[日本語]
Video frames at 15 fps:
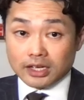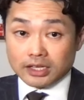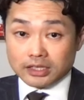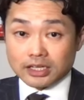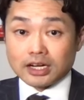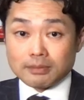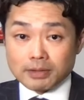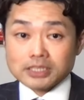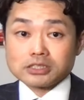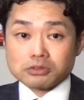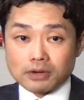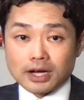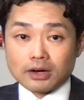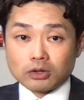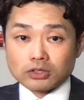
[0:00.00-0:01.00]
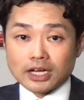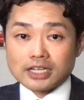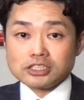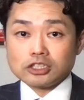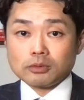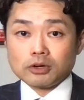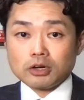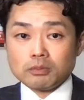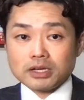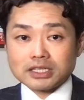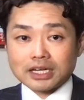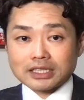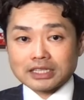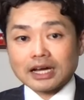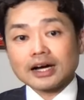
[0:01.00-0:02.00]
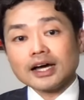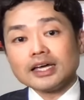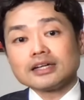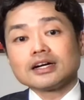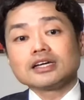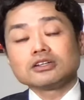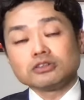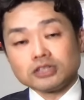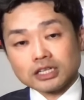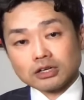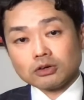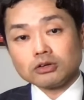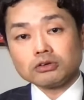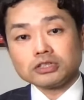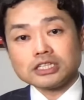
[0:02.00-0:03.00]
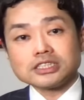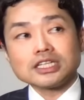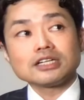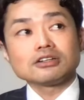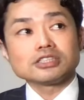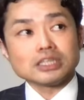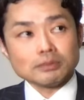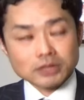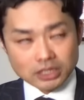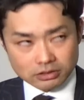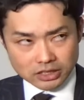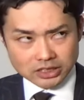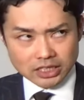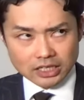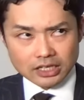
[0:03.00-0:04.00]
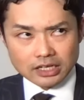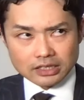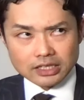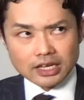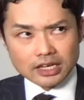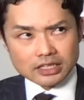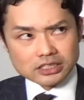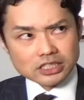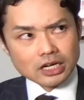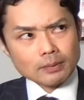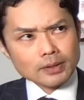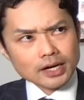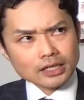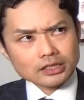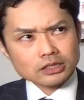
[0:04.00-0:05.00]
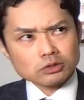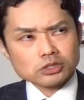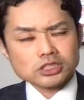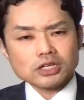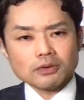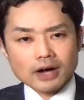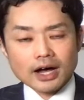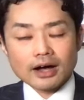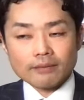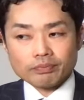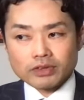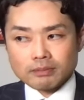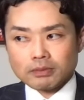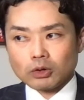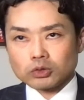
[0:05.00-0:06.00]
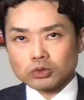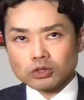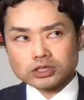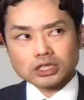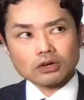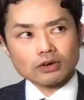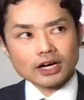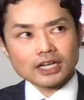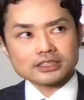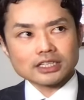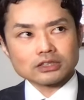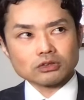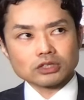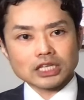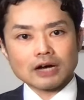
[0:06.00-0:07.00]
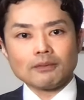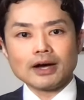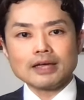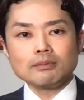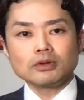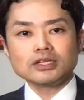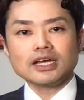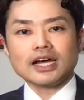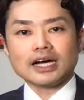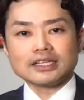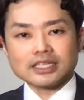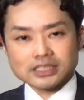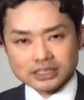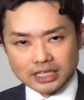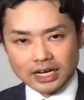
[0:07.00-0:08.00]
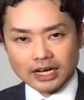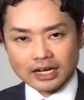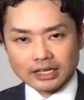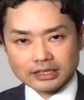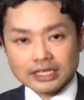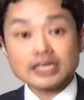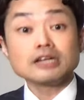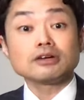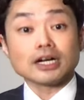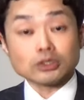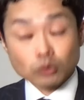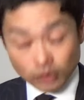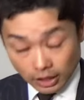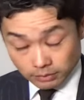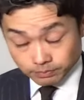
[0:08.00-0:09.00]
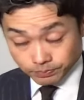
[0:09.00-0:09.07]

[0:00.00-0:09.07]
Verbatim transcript: だからまずはこの愛情ボロメーターが高いか低いかこれをねチェックしてみてくださいで調べ方としては、まあ、お父さんお母さんとたわいもない話ができるかどうか